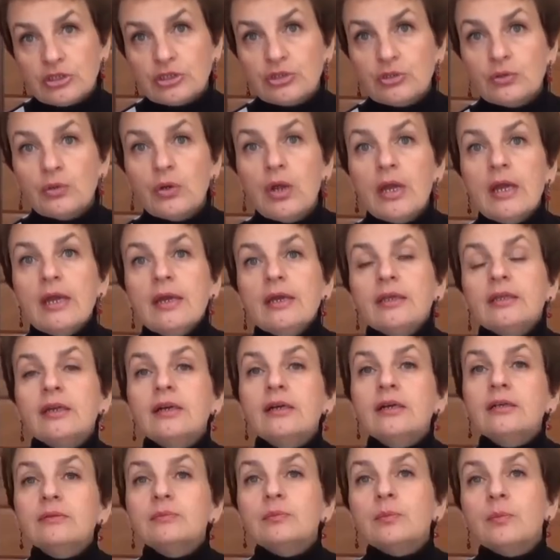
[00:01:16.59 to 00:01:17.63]
что
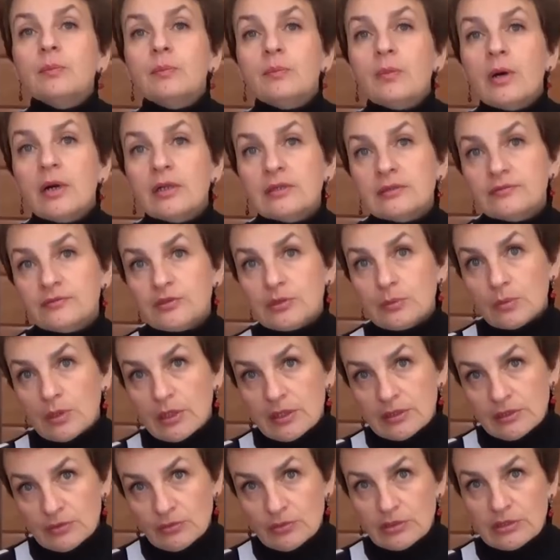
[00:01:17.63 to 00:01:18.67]
я мало
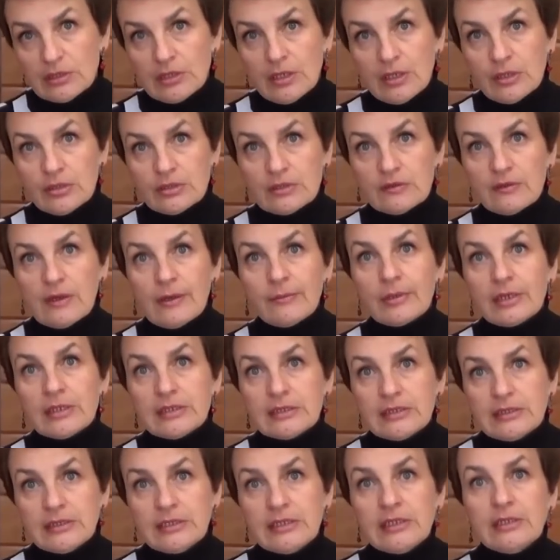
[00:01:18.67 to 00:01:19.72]
внимания уделяю своим
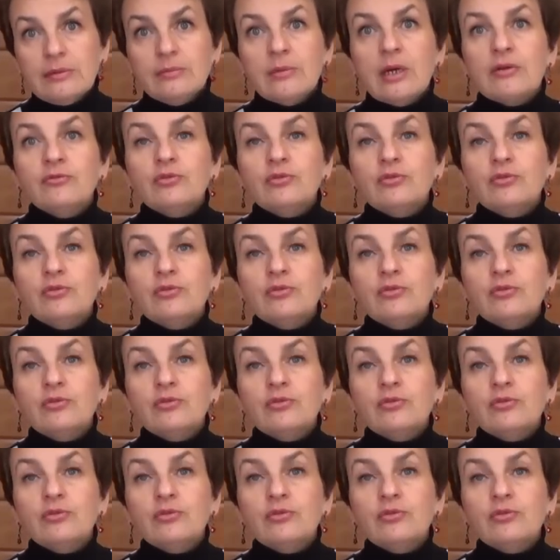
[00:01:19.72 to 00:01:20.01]
растениям,